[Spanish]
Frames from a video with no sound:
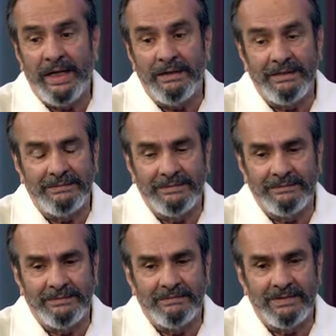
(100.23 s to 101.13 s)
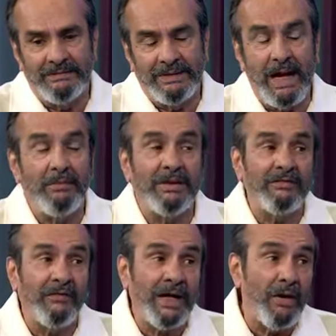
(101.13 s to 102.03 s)
eh,
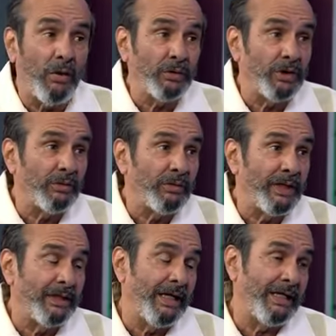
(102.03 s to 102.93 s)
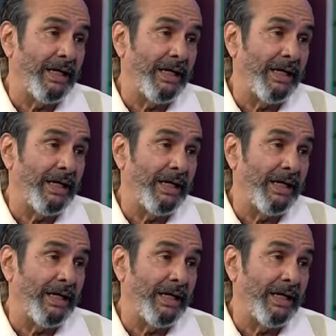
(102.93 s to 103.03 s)
realmente fue caótico porque en,